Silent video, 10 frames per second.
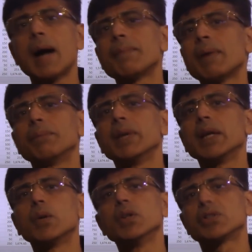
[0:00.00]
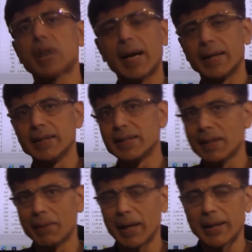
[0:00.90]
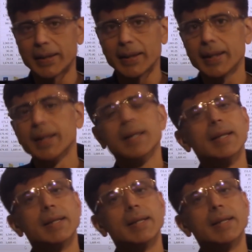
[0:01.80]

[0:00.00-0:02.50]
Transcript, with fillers: आप अपनी कोई स्ट्रैटेजी से बनाते हैं